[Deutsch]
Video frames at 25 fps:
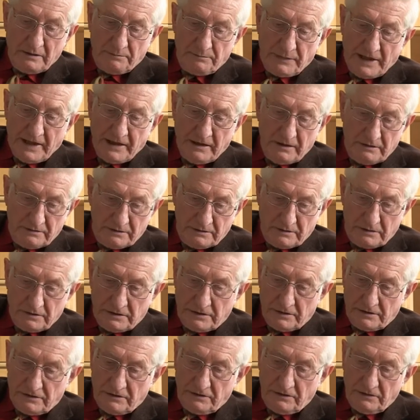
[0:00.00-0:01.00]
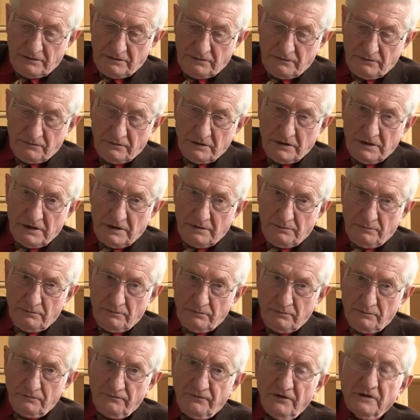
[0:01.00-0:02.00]
Bei, äh,
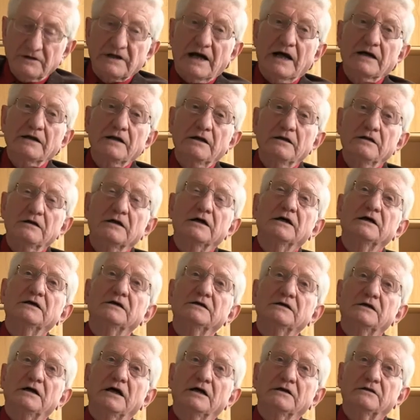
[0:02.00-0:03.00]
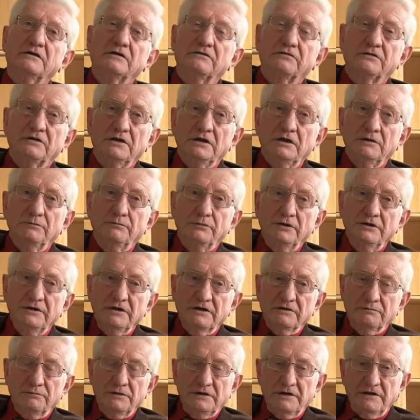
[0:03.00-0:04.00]
Im vergangenen Jahr hat die
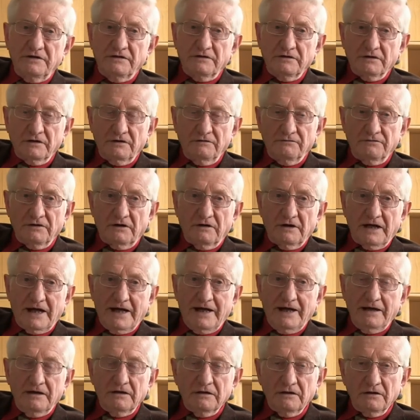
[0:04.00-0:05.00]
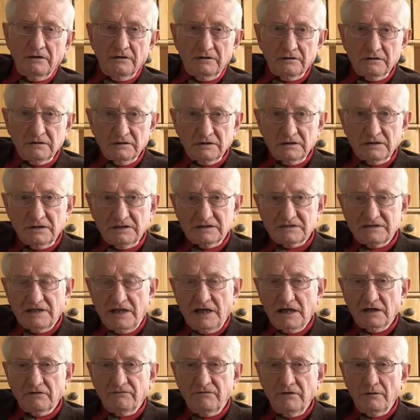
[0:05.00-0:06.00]
Bundesministerin Frau Eigner
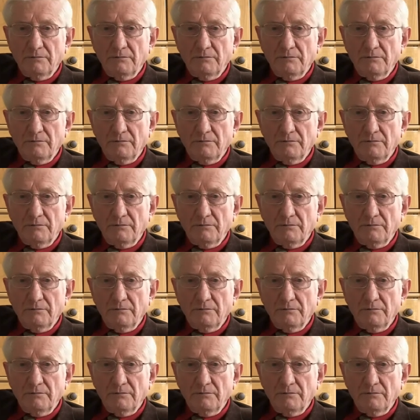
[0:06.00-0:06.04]
gesagt,